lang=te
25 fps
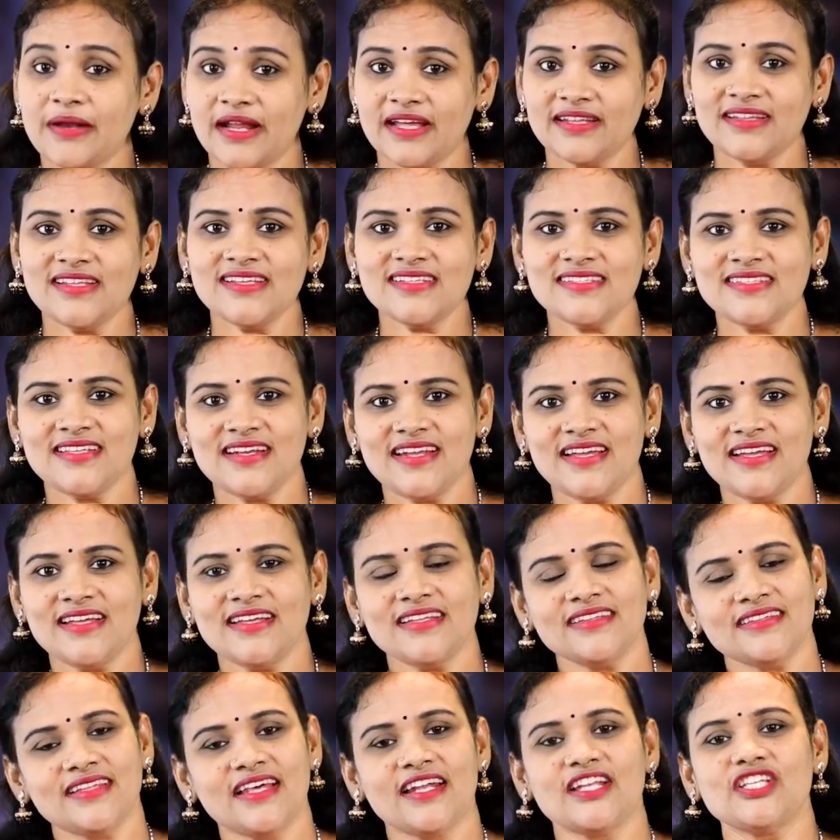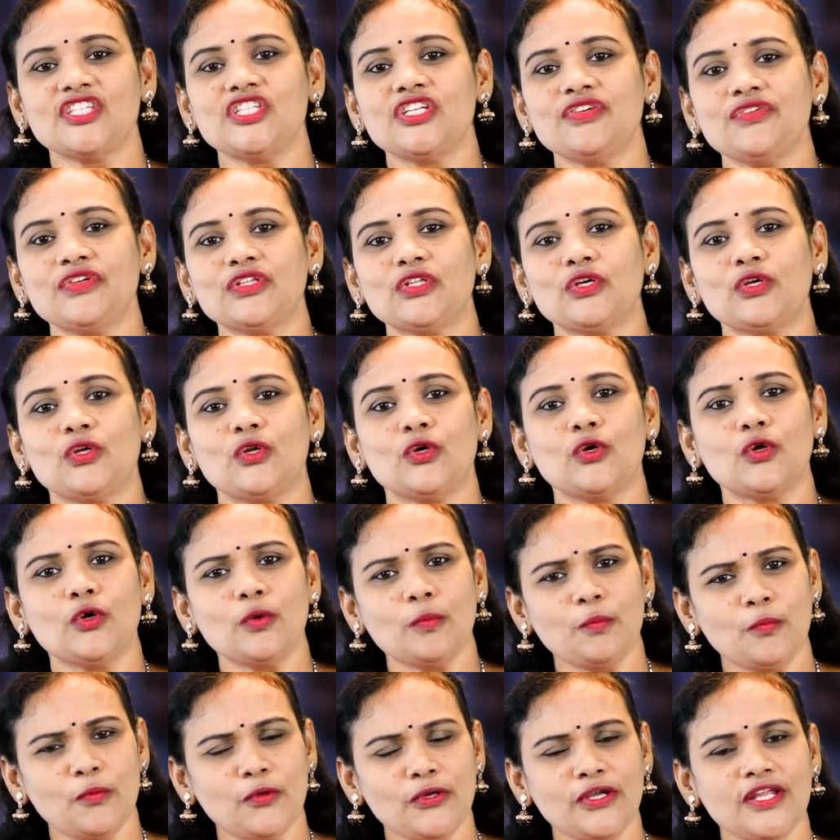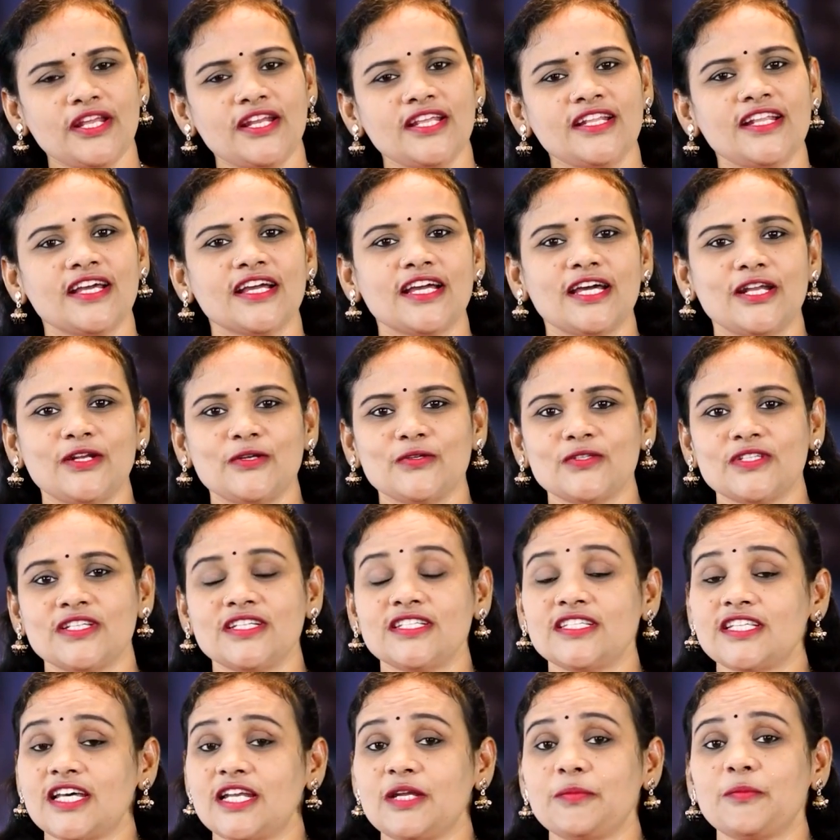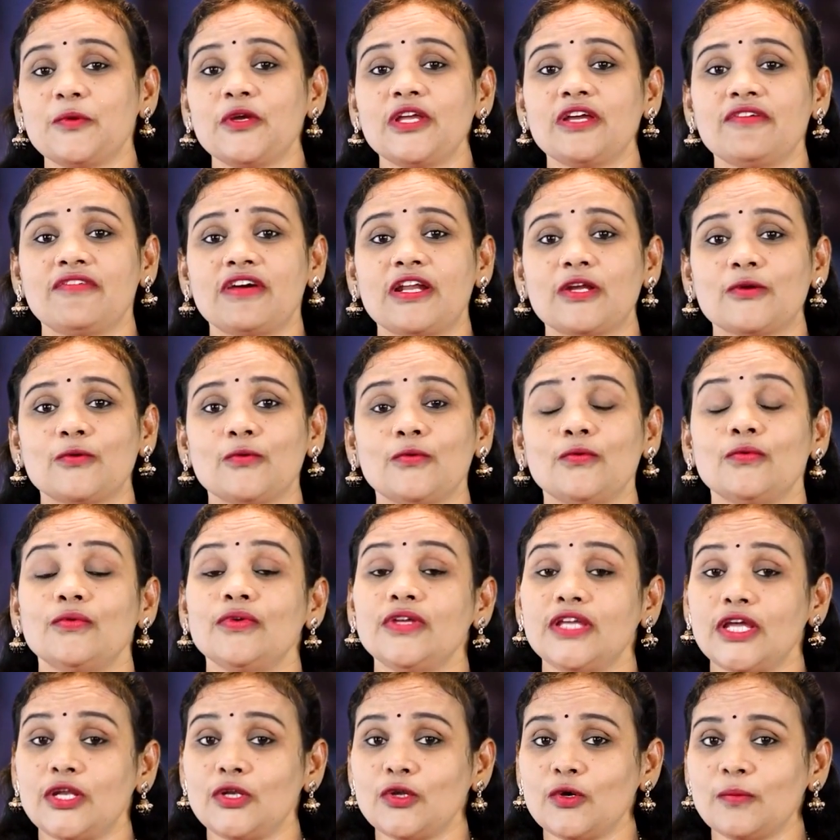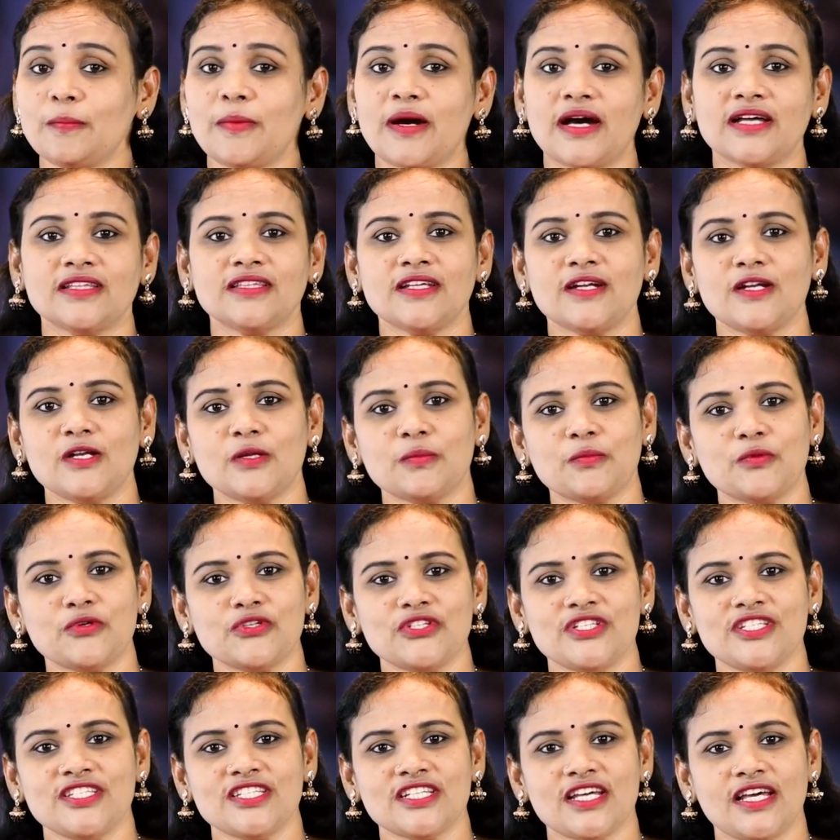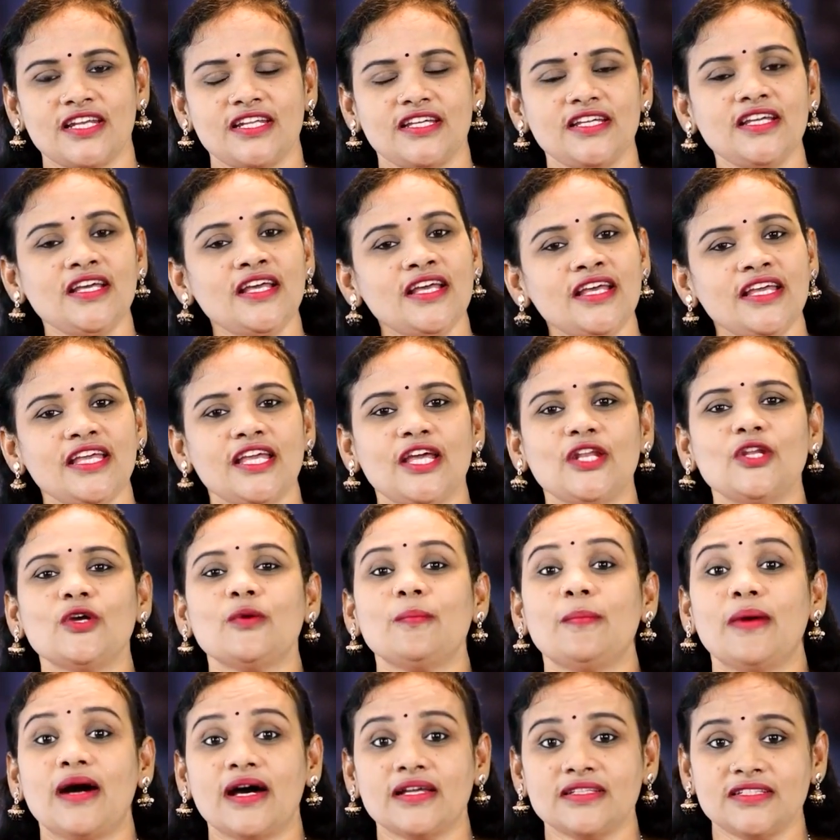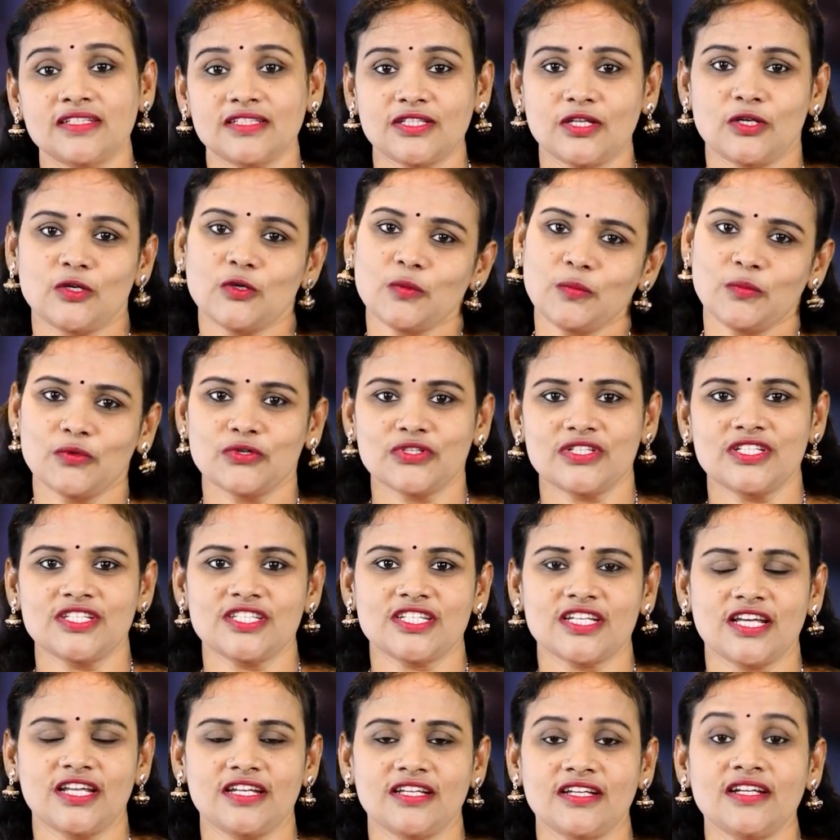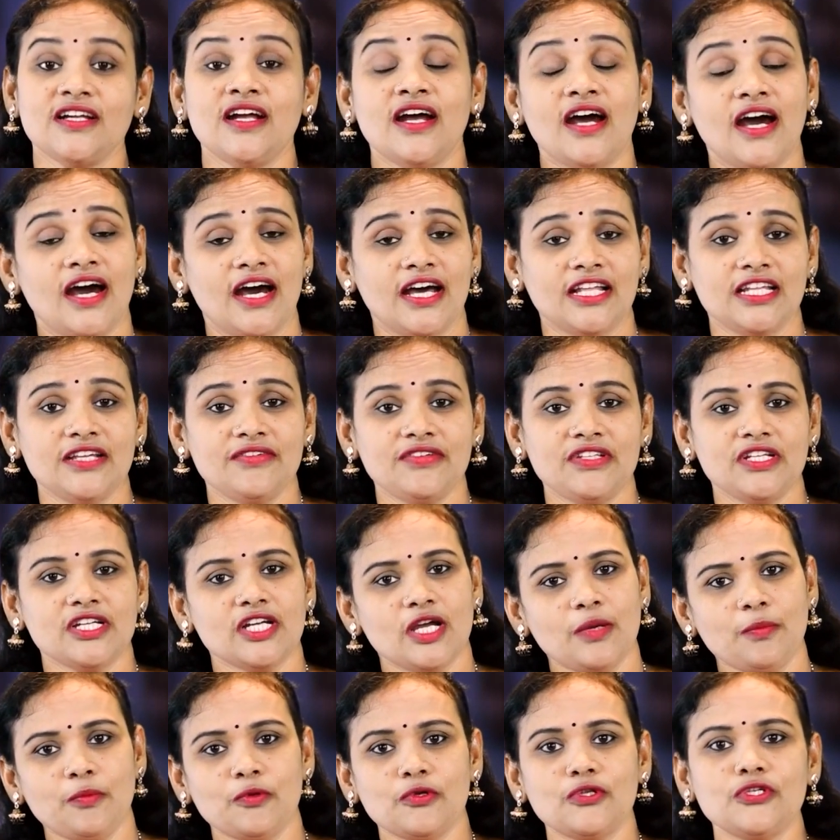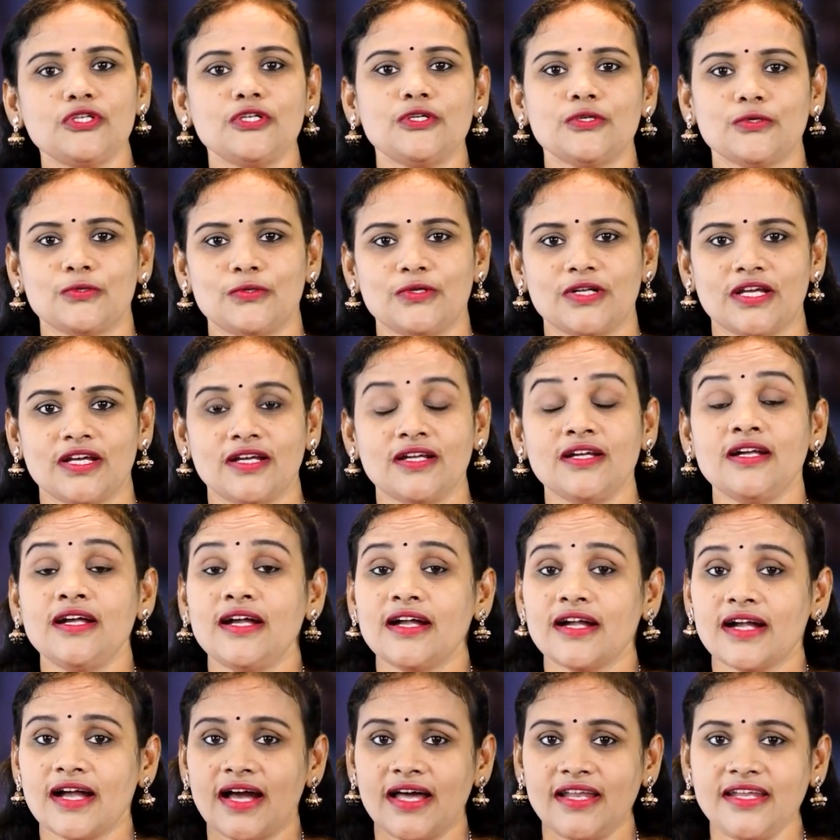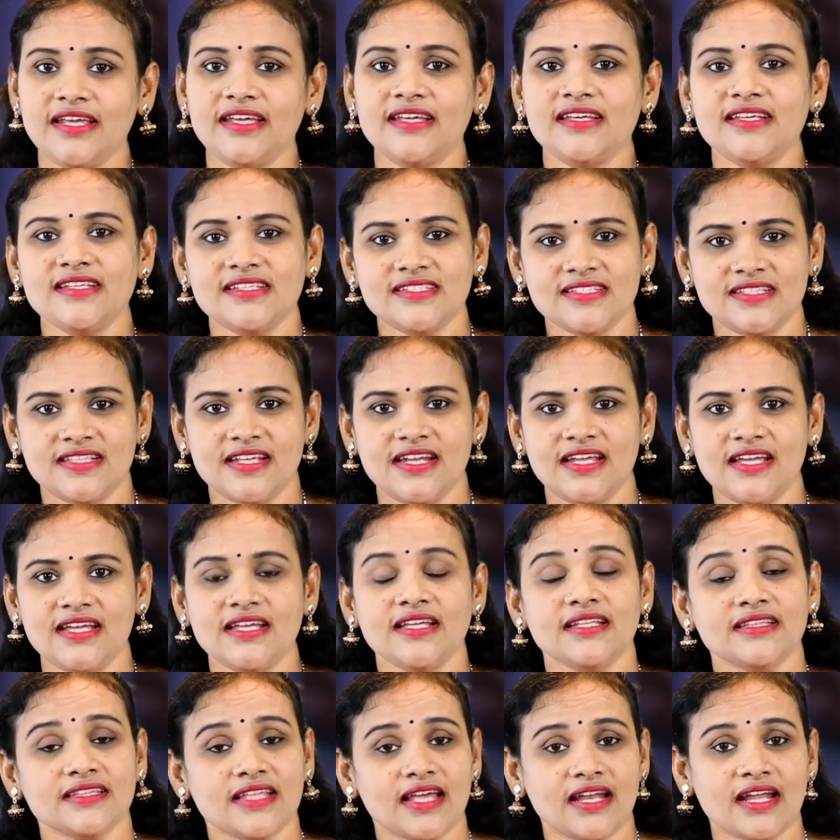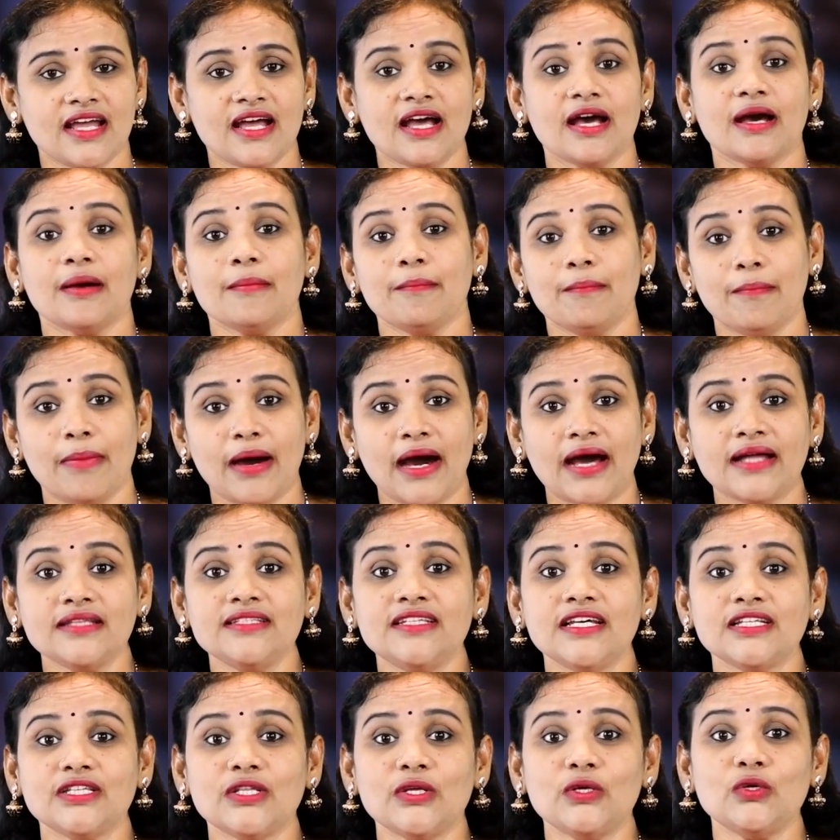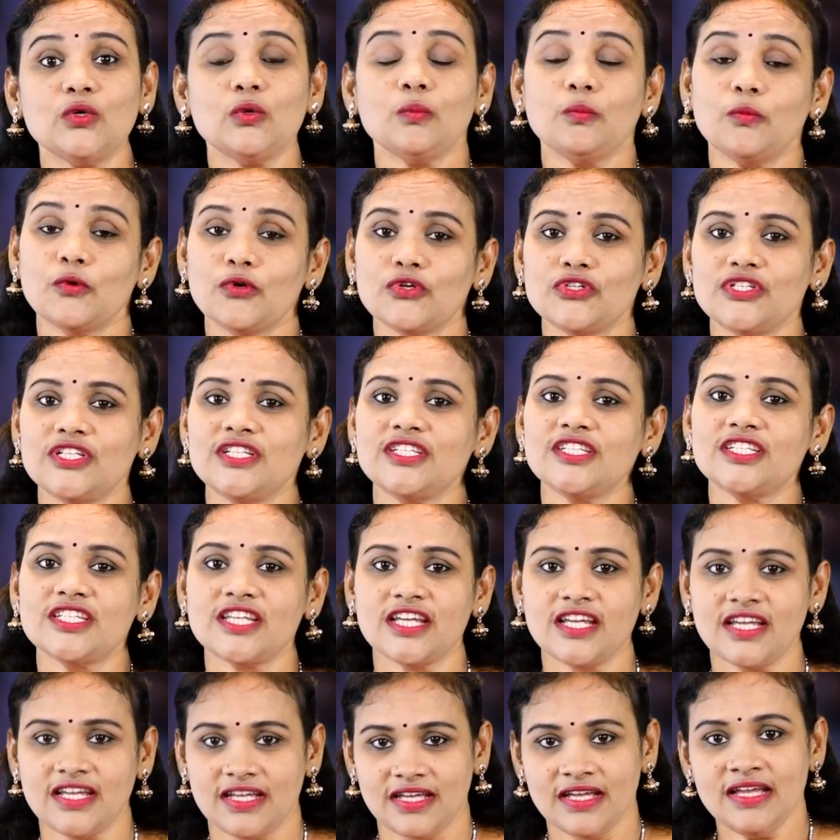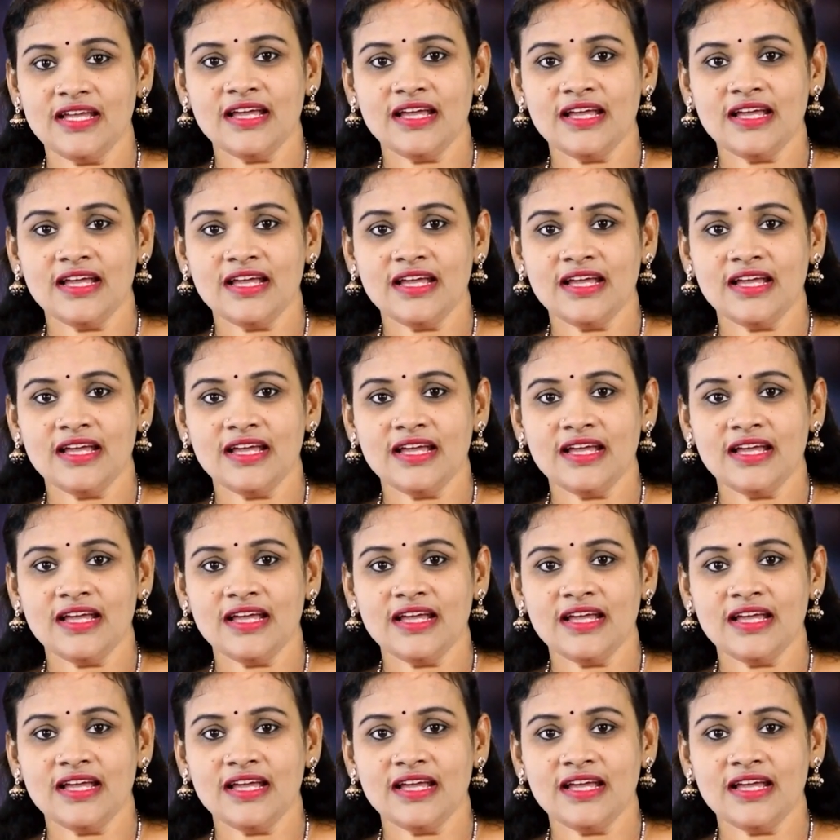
ప్రతి స్త్రీ తన జీవితంలో పుట్టిన దగ్గర నుంచి చనిపోయే వరకు ఎన్నో పాత్రలను పోషించాలి ఎన్నో బాధ్యతలను పోషించాలి అదేవిధంగా పురుషుడు కూడా కానీ స్త్రీ తన బాధ్యతలు పోషించే